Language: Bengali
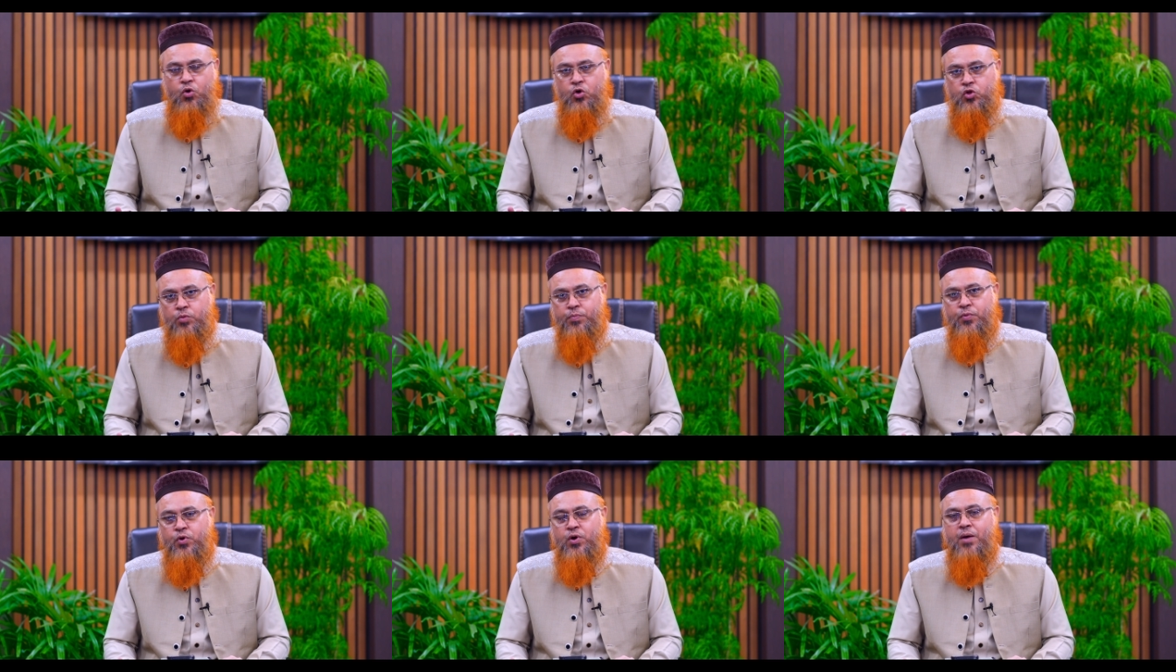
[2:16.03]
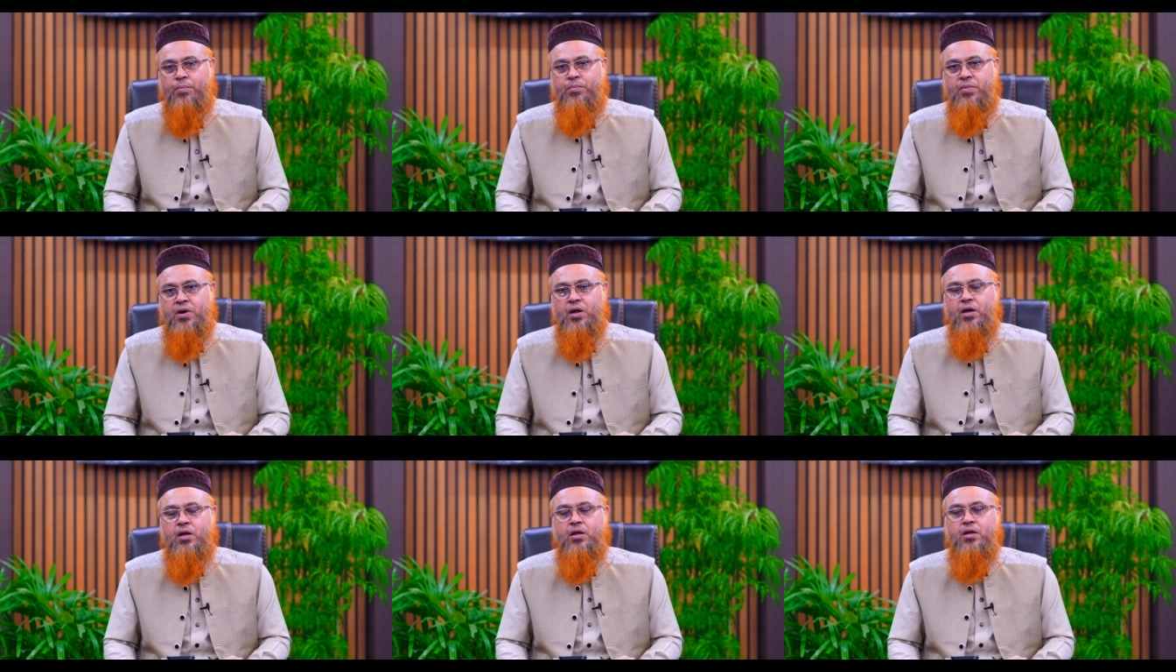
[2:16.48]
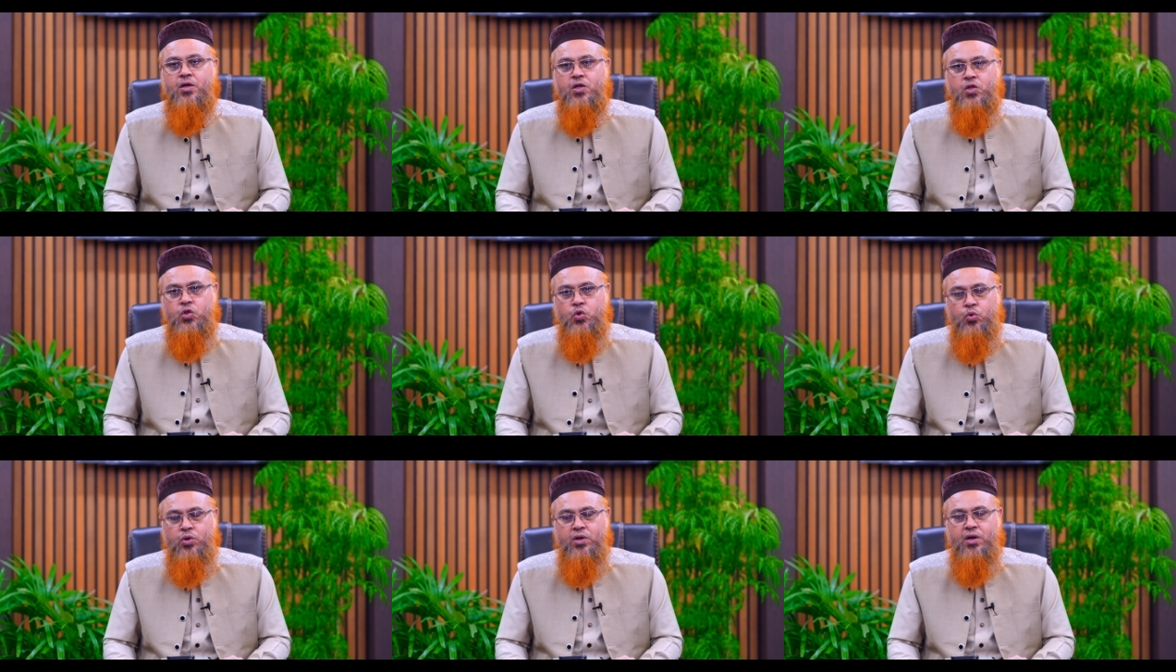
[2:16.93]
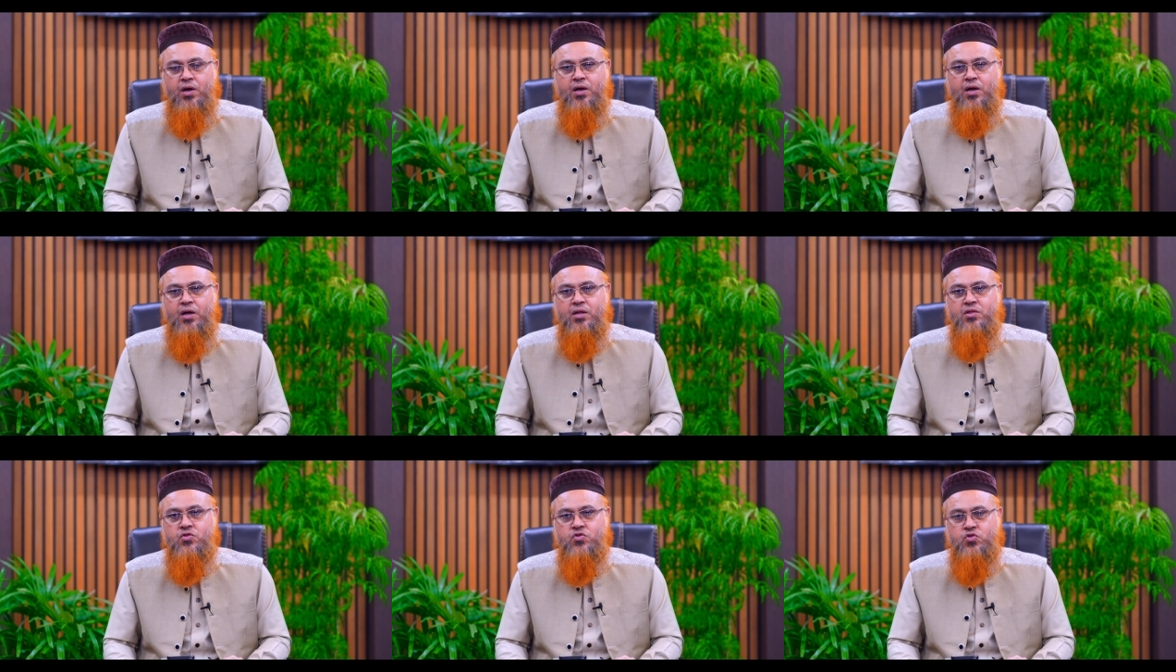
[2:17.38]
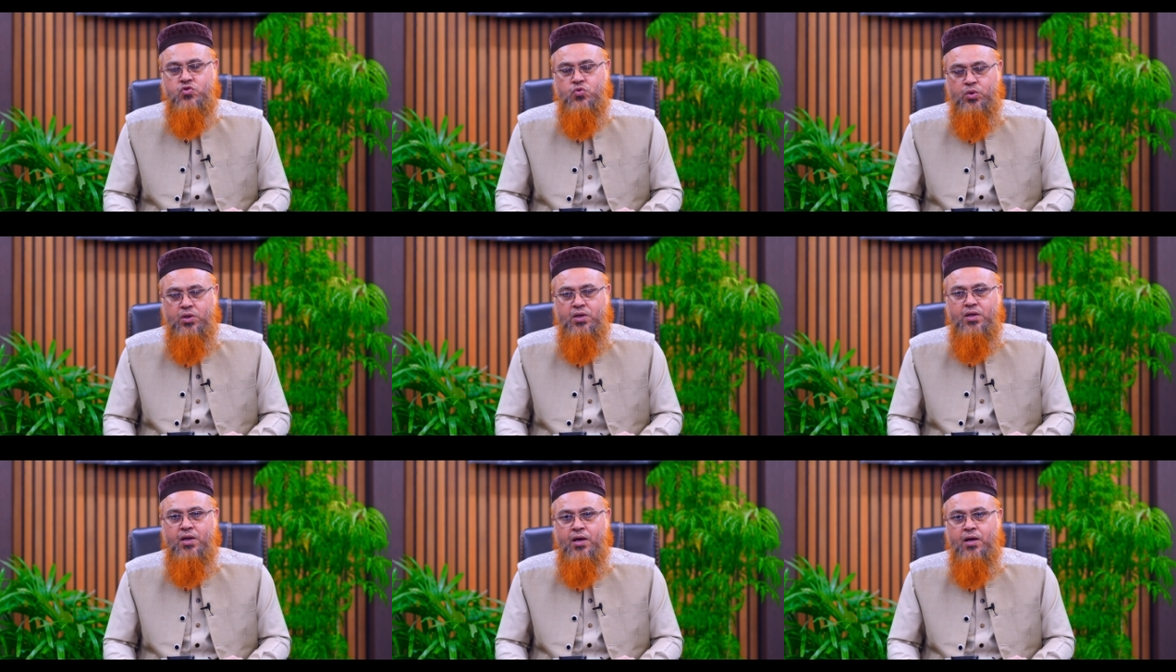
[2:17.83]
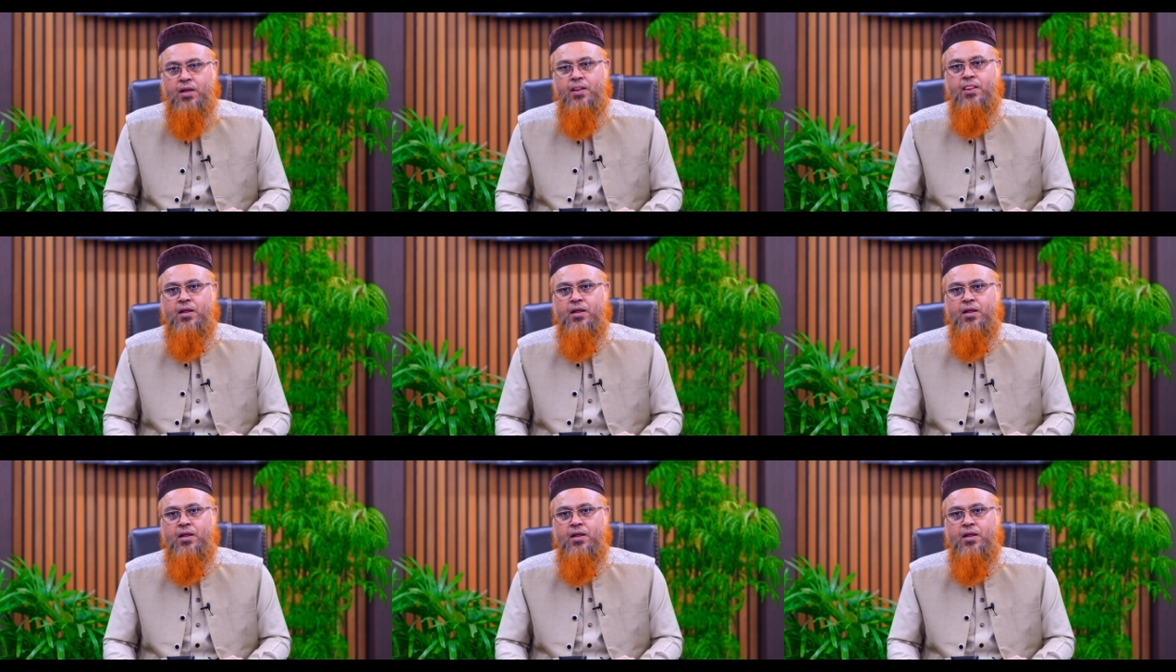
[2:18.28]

অতপর আপনারা দুই রাকাত সন্না